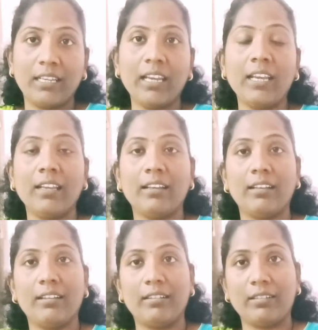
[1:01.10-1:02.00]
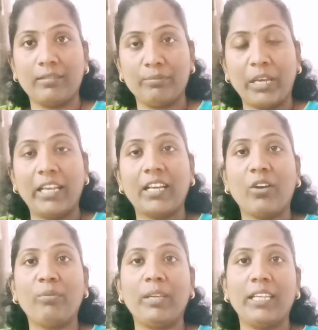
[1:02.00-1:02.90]
के
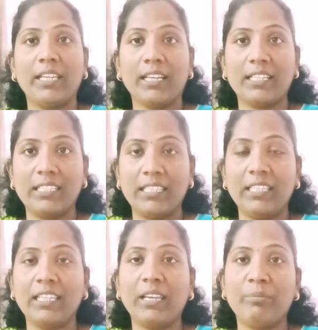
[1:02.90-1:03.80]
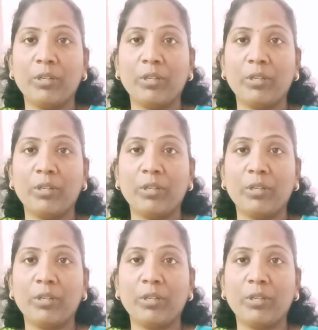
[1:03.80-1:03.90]
बहकाव में या किसी के